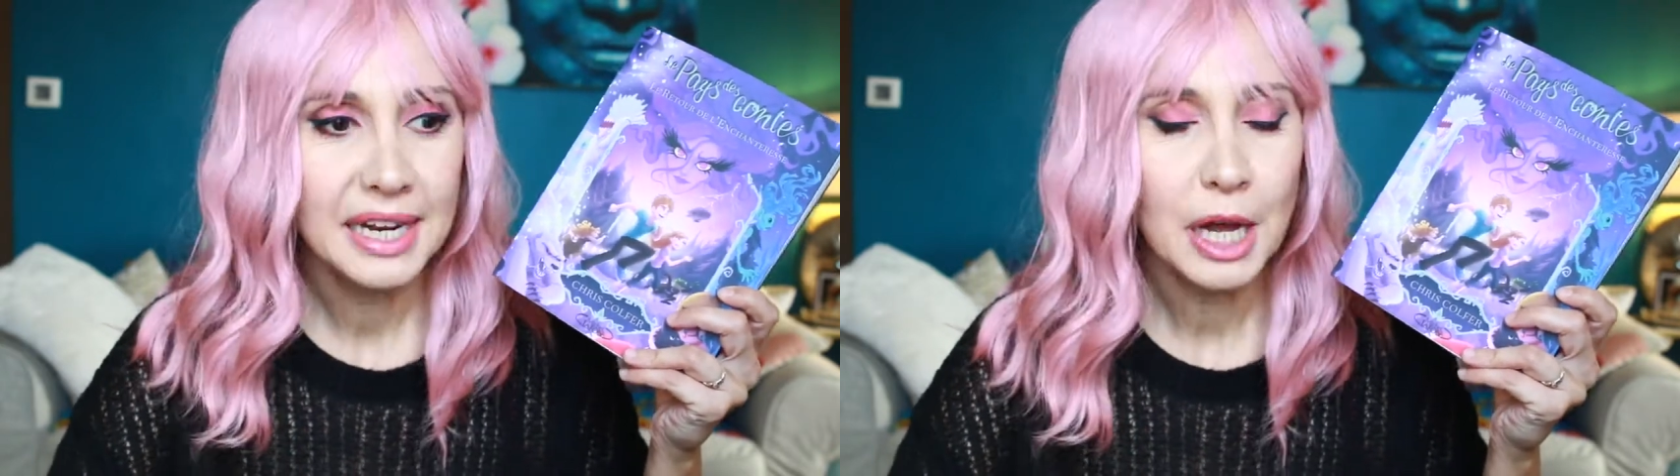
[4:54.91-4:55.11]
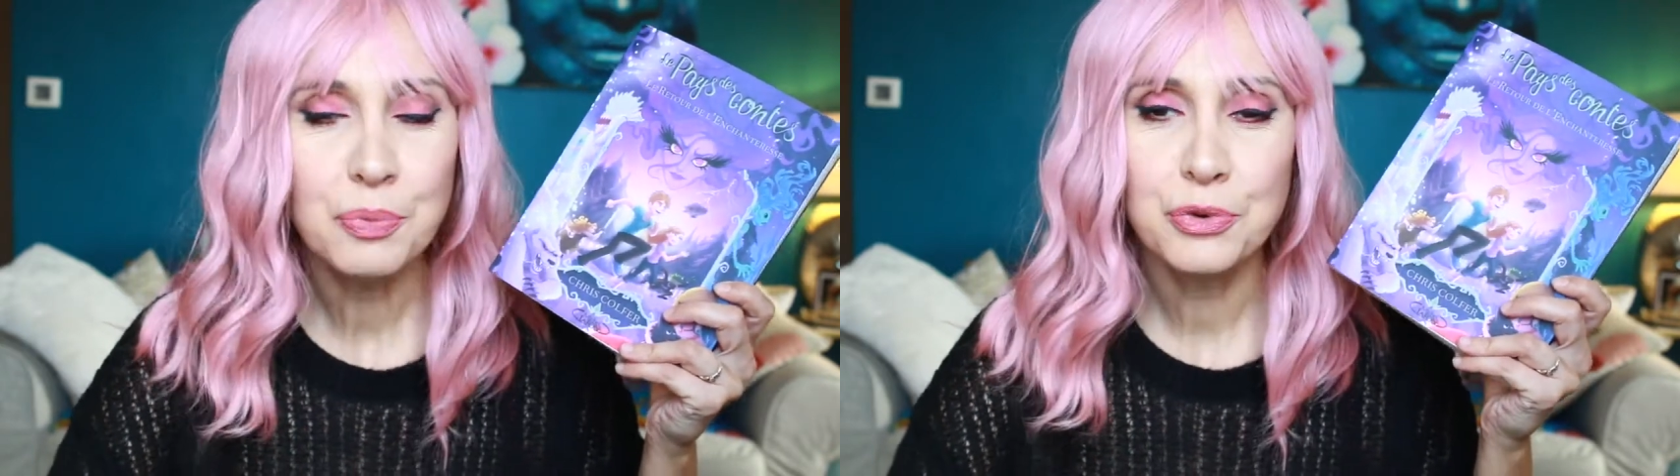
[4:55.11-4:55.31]
Et
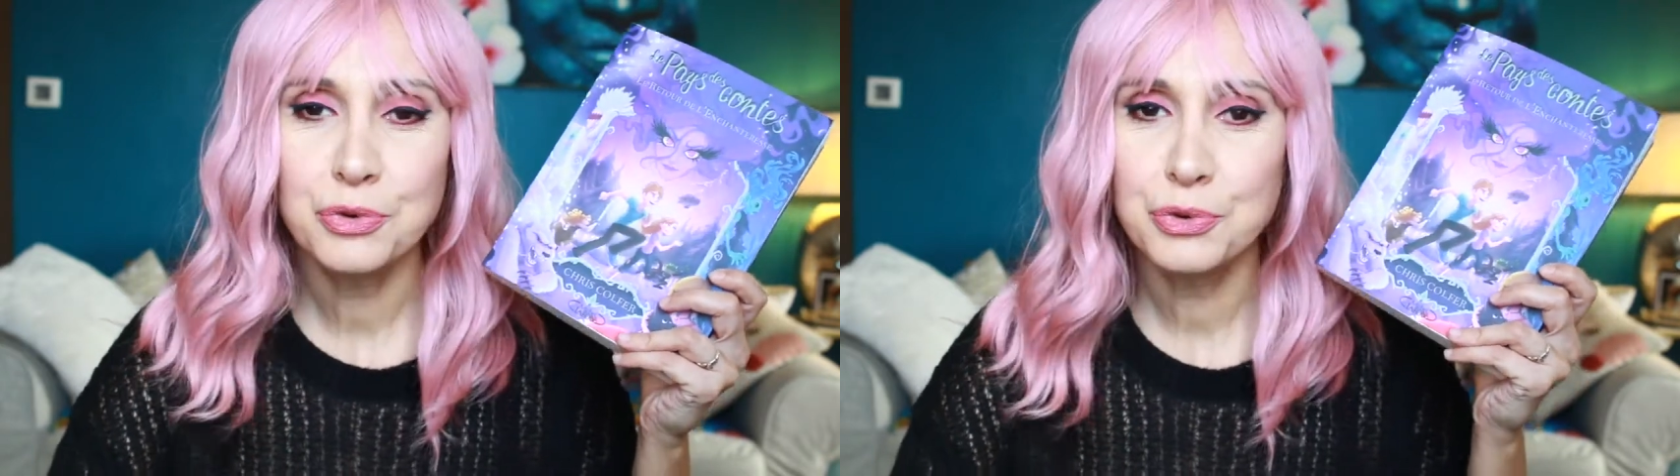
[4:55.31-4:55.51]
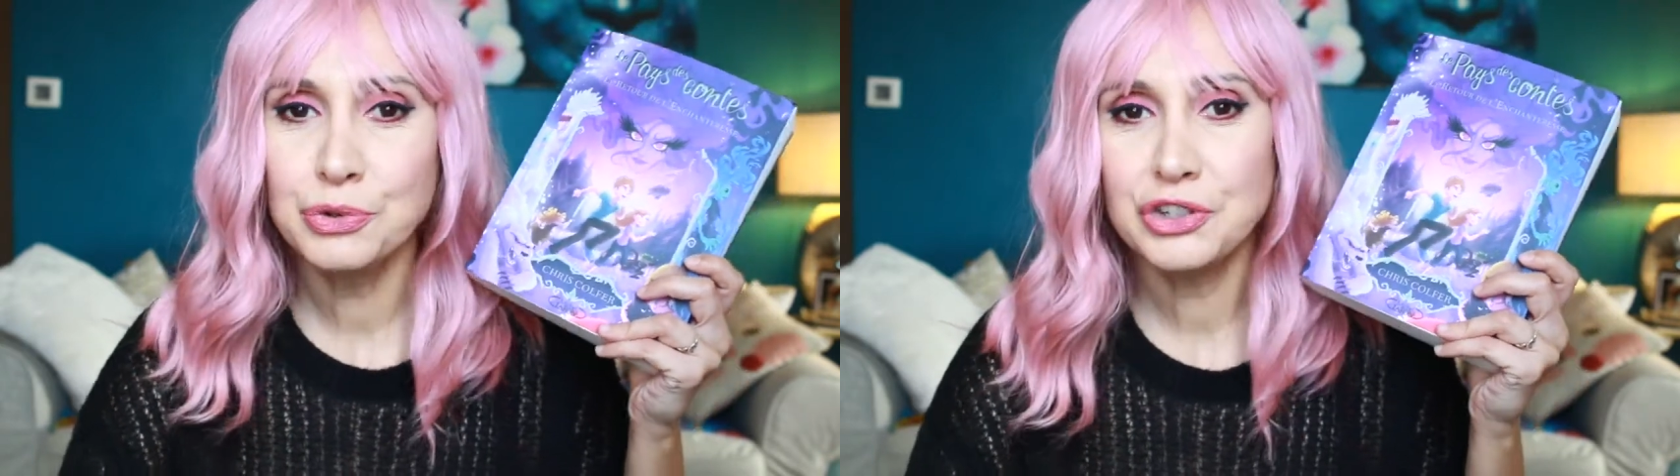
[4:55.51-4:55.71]
là, pour
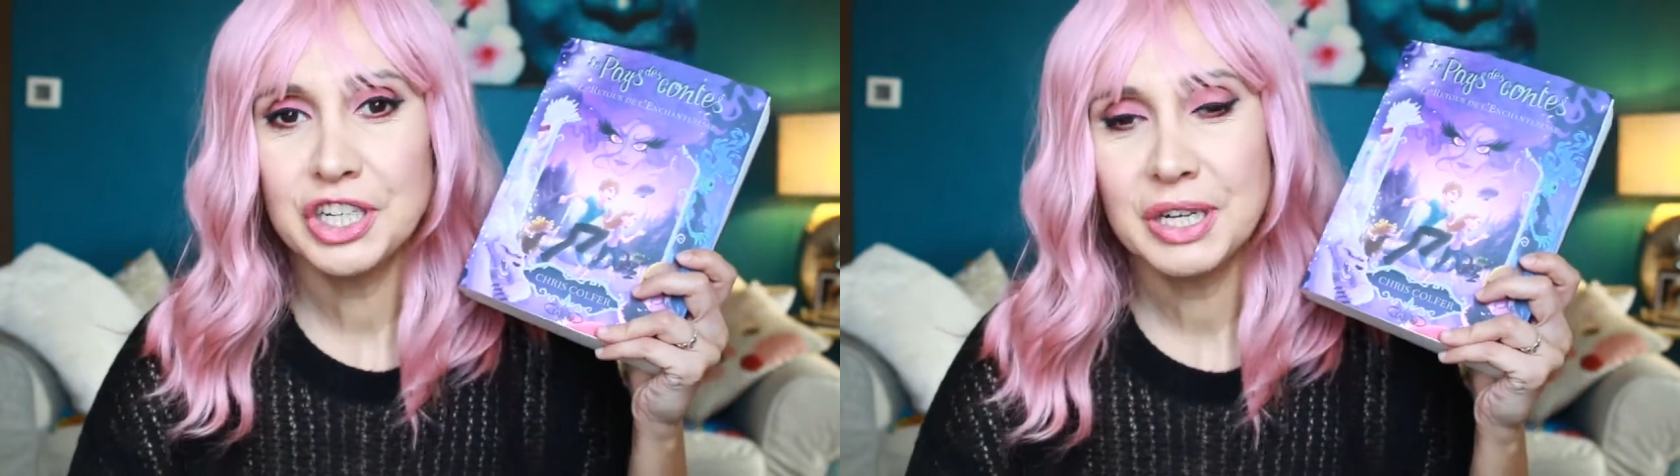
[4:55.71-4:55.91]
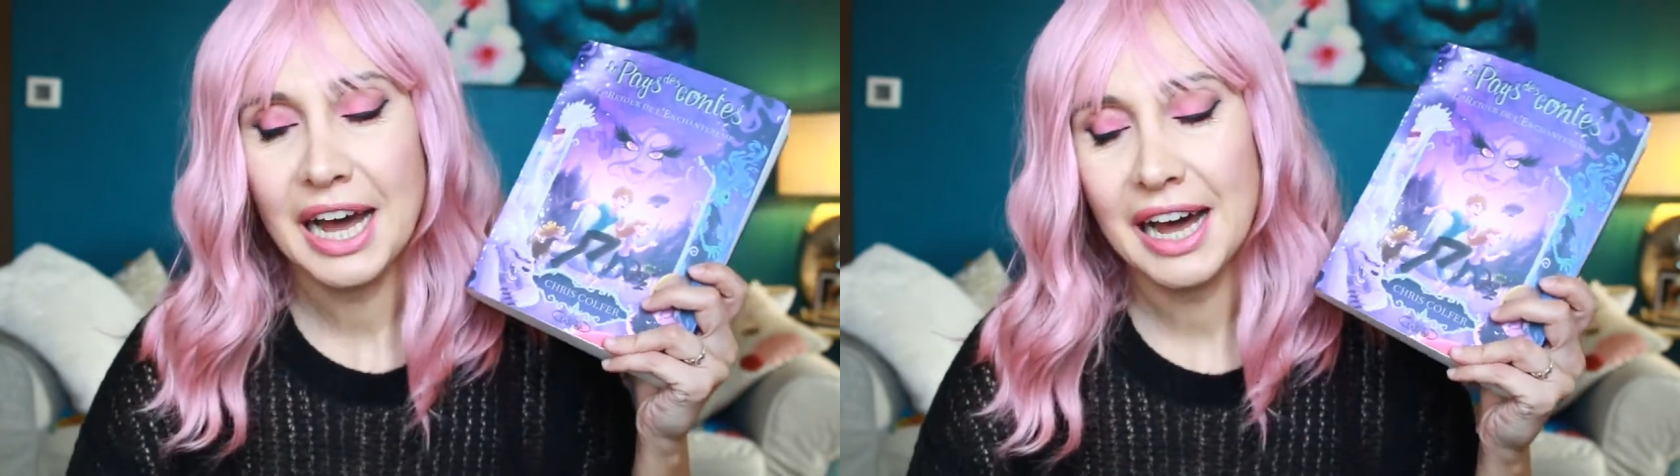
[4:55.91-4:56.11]
le coup,
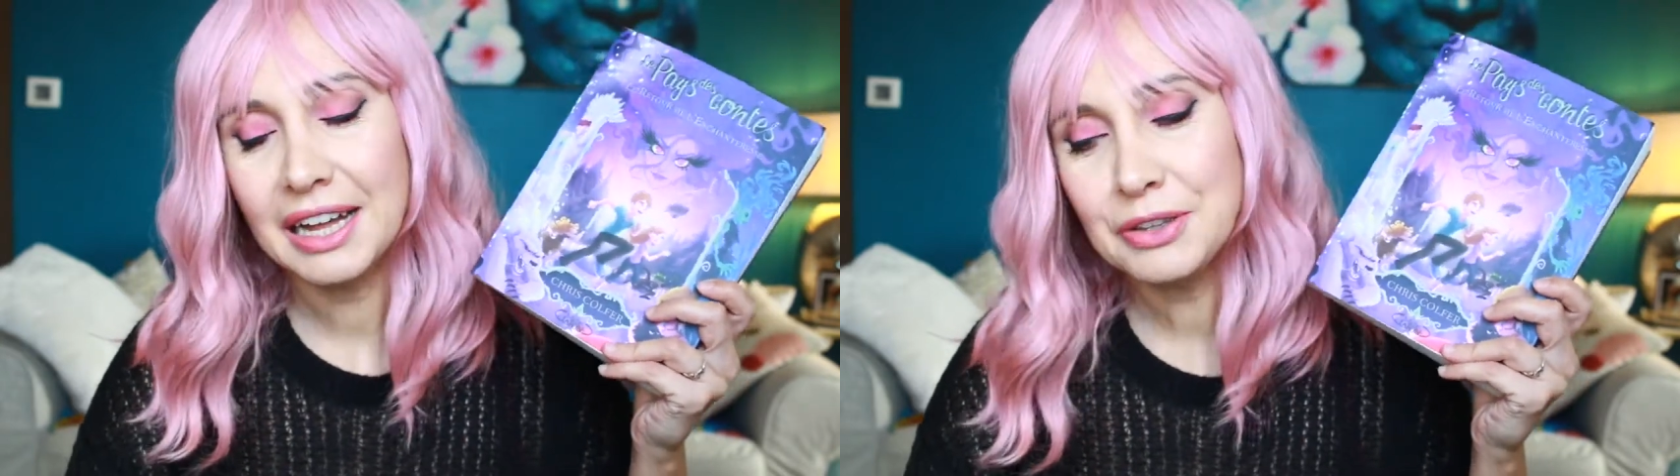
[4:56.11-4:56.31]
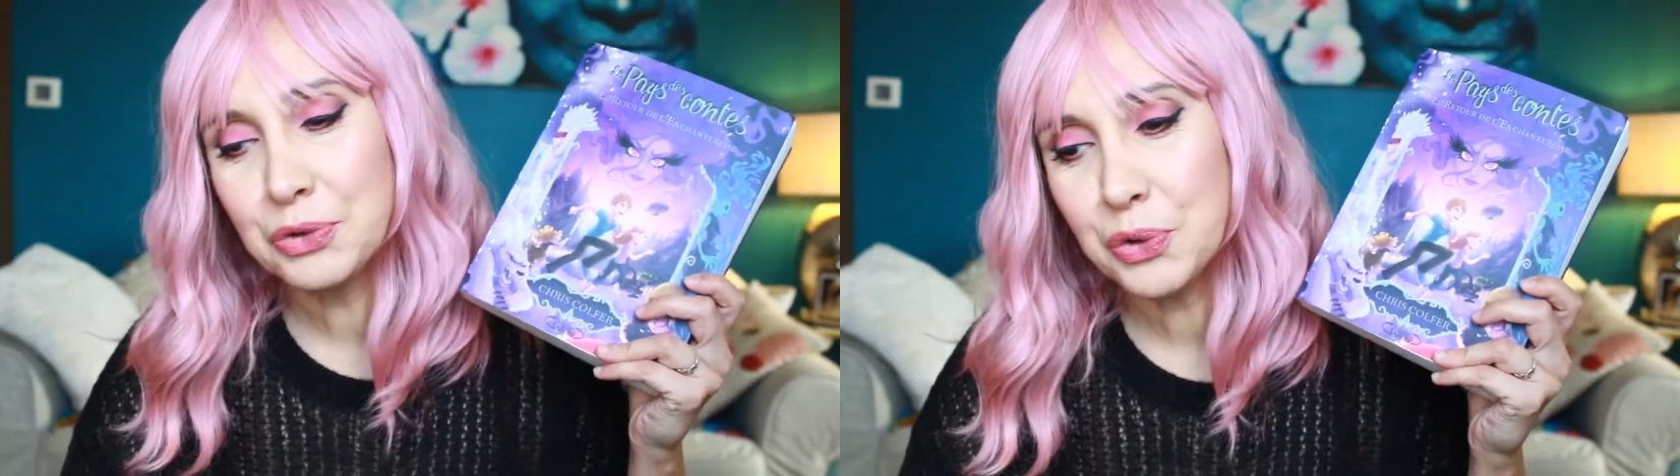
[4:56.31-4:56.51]
j'ai
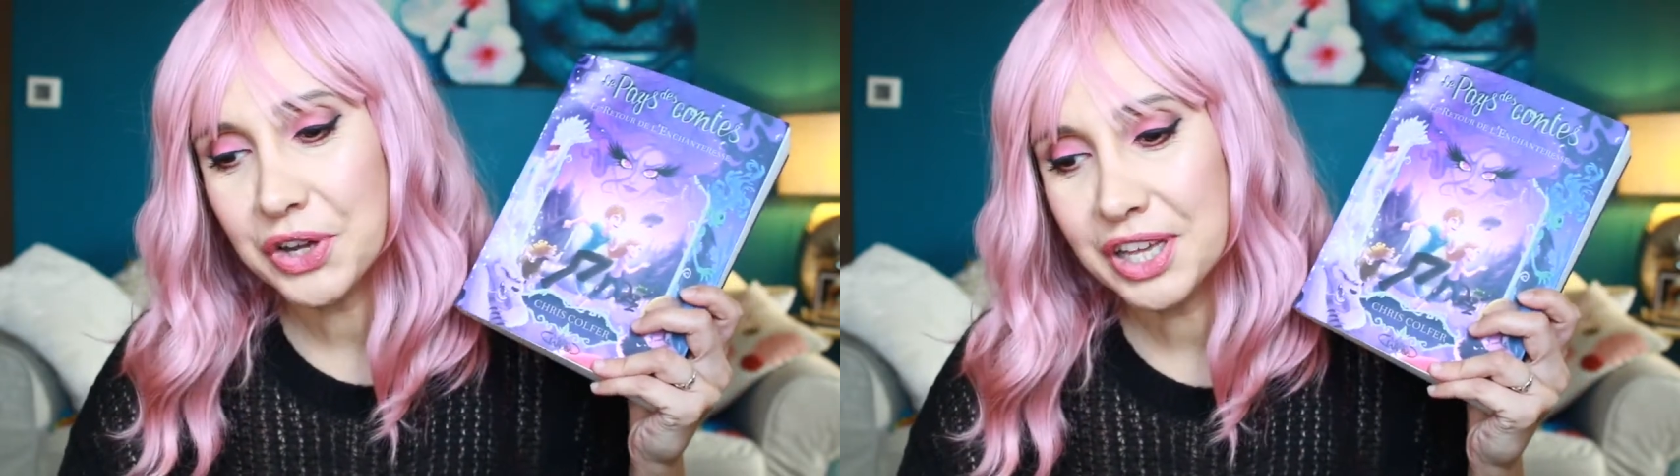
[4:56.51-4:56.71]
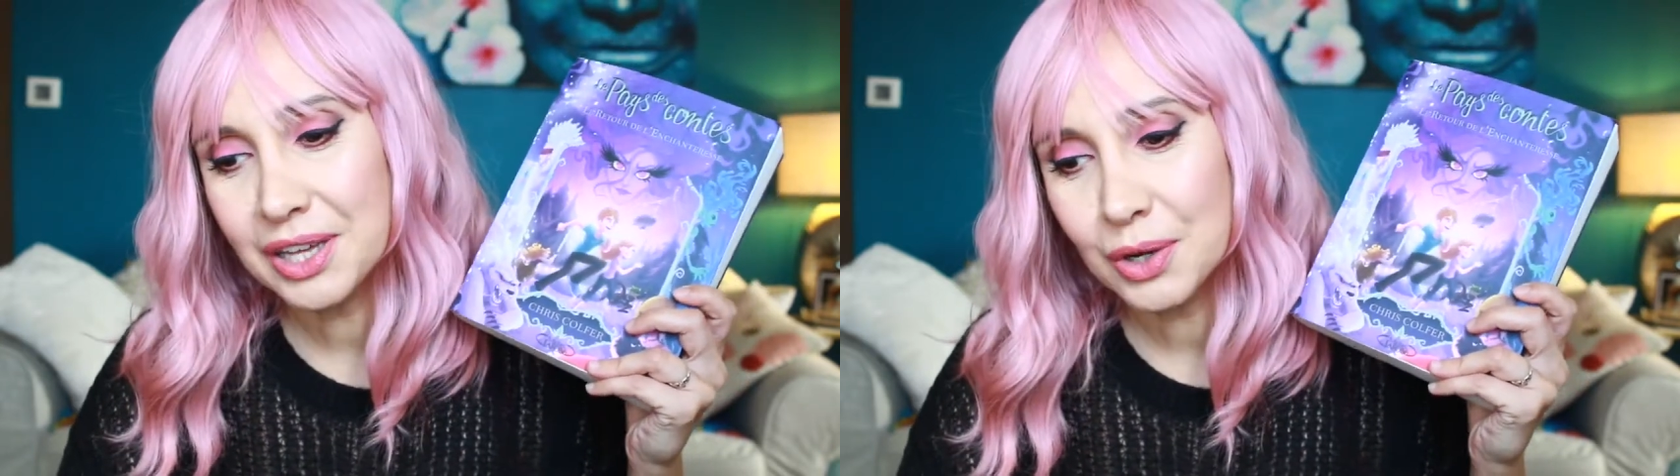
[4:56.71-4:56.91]

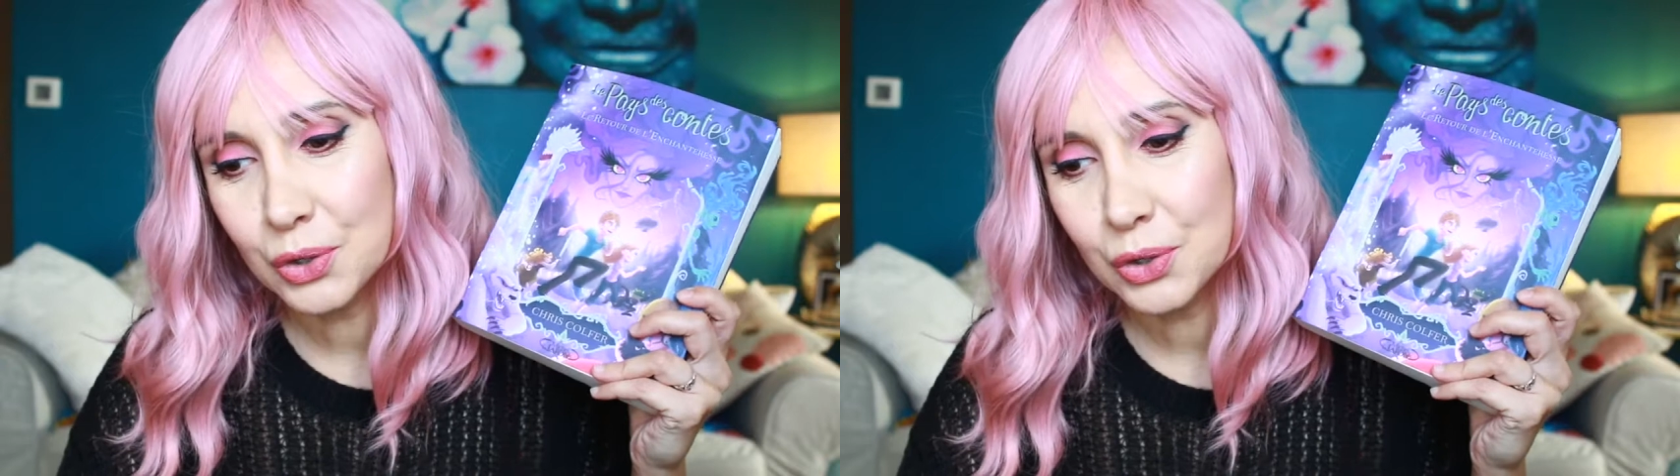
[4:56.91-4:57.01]
adoré